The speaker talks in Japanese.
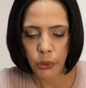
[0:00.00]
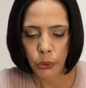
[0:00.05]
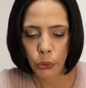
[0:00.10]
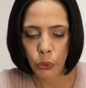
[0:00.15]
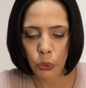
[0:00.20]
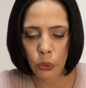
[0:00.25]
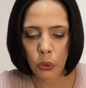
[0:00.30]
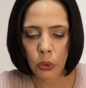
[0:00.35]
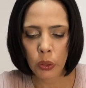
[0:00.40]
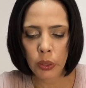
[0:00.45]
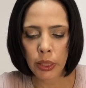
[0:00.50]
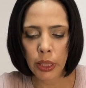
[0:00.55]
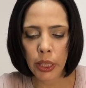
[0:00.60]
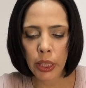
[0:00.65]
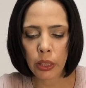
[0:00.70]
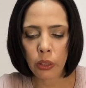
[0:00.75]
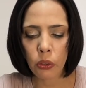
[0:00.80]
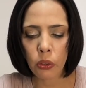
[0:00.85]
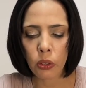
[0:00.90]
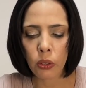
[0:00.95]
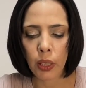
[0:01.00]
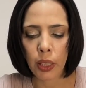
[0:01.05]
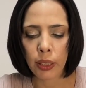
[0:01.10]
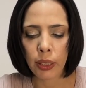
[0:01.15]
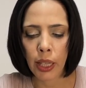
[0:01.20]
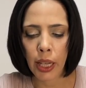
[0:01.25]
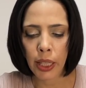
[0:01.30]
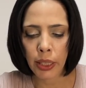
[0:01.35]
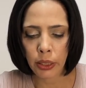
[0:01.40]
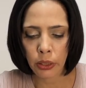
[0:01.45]
強制労働は
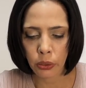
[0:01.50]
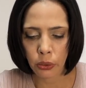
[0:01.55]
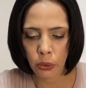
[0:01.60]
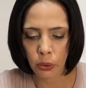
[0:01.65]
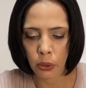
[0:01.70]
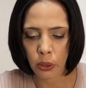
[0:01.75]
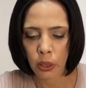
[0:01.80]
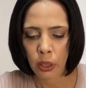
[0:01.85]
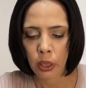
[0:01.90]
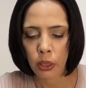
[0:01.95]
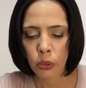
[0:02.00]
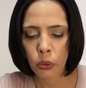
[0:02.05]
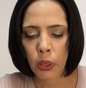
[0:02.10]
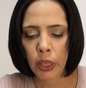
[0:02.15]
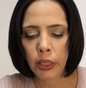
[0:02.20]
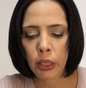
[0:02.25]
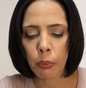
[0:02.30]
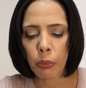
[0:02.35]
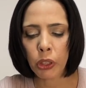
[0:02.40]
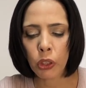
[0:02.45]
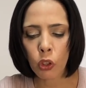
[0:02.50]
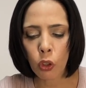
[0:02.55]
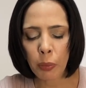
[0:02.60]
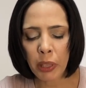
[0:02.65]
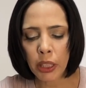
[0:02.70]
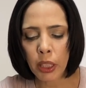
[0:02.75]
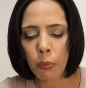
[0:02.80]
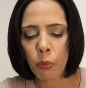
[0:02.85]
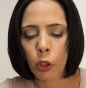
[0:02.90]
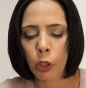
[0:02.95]
ないとそうやって認
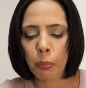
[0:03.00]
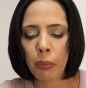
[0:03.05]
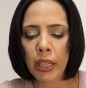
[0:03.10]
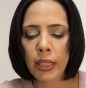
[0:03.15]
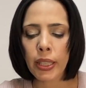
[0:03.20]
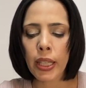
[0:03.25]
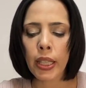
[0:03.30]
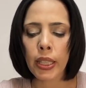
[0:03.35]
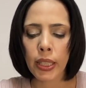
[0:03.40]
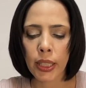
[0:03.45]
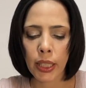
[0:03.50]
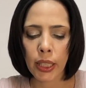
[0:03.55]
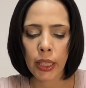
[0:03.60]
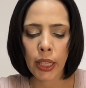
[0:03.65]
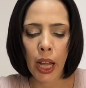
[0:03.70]
めてもいませんし、